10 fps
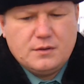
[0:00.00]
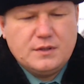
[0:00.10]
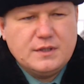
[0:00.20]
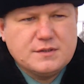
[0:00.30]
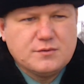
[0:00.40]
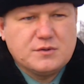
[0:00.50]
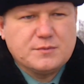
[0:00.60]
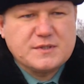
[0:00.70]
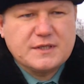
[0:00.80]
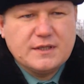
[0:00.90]
Действующим
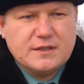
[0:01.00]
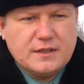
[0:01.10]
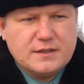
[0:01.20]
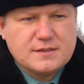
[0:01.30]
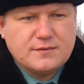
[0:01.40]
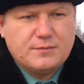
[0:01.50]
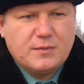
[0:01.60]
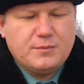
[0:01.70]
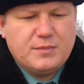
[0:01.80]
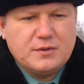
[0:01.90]
законодательством
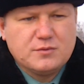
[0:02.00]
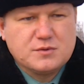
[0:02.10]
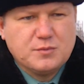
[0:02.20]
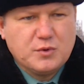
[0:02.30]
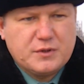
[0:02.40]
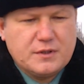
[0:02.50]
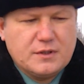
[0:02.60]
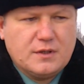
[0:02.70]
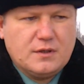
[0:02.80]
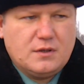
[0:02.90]

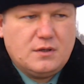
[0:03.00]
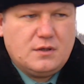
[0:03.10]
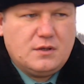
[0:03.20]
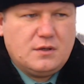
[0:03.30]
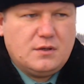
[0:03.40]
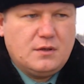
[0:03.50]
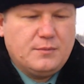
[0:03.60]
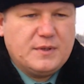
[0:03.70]
предусмотрено э,